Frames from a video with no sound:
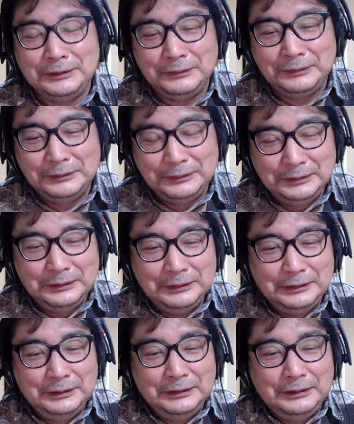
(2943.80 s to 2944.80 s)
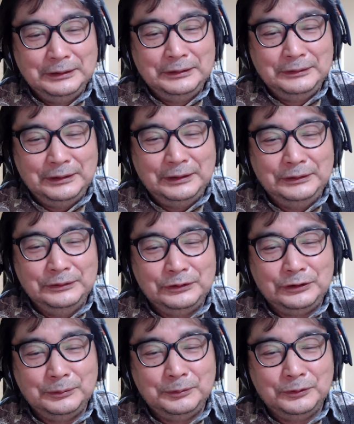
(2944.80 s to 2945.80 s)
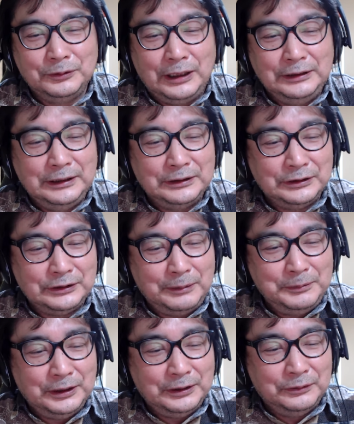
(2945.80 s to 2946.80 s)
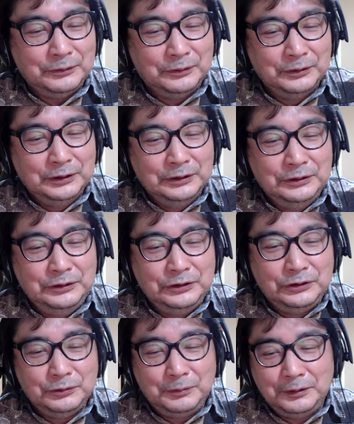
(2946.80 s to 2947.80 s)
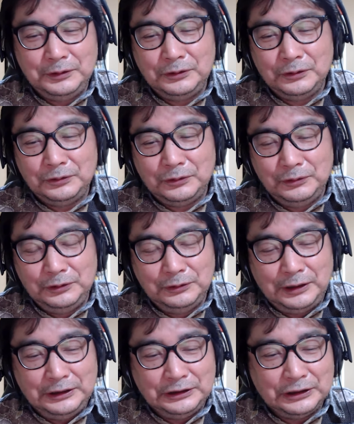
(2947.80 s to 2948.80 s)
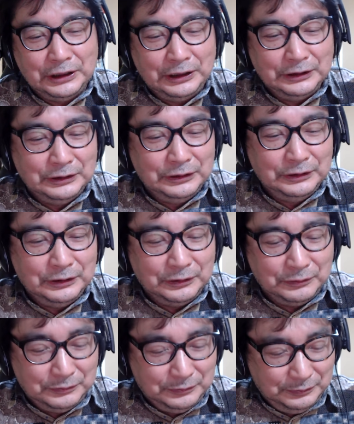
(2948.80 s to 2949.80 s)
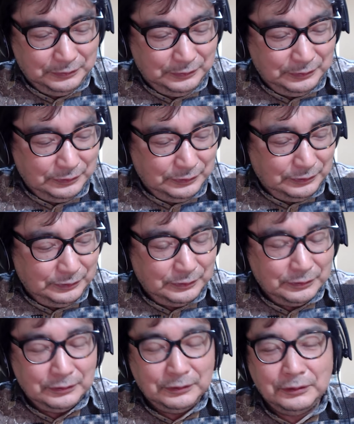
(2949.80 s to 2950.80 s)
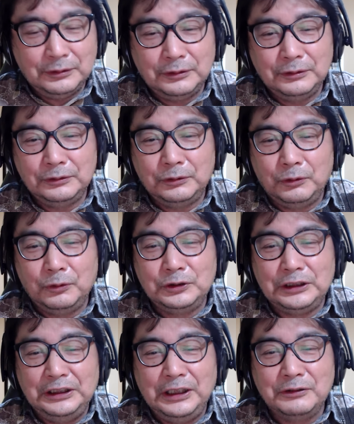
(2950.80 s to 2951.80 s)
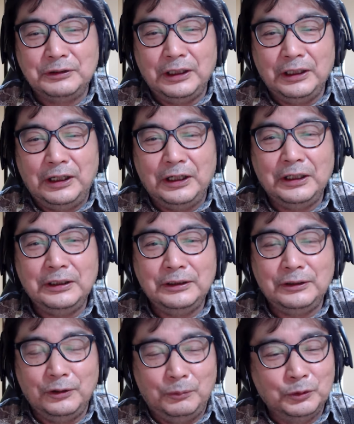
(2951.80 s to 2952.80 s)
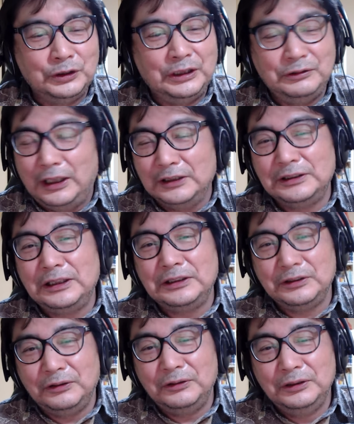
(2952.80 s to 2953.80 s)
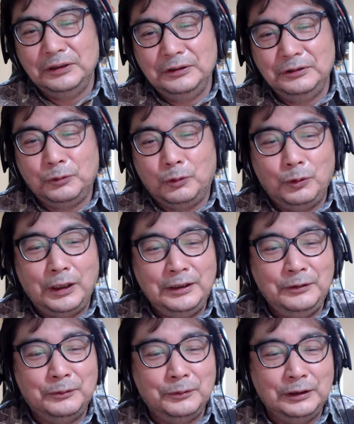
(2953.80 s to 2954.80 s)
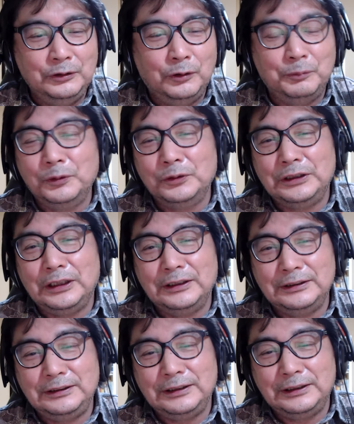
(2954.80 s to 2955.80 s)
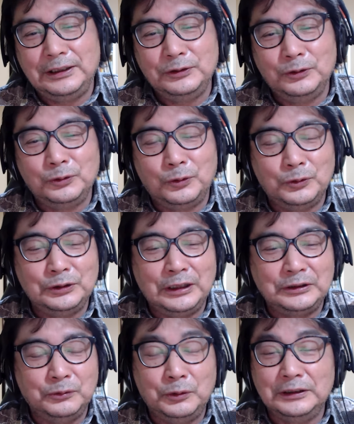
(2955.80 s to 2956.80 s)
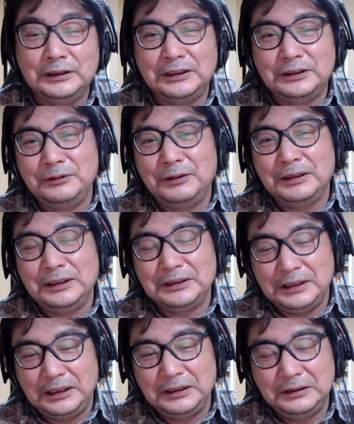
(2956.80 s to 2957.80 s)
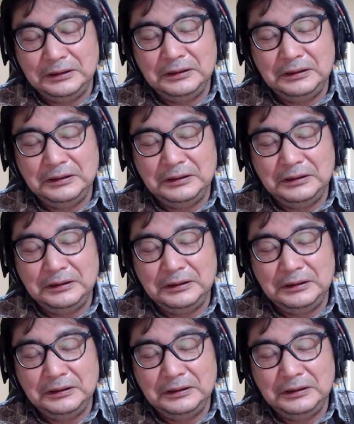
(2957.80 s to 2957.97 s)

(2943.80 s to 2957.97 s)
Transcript: すよ。ね、YouTube 解説してみたけど、20万ちょいぐらいしか、登録者いなくて、あれって思ってるはずですよ。後輩の方がよっぽどチャンネルの登録者数多かったりするわけでさ。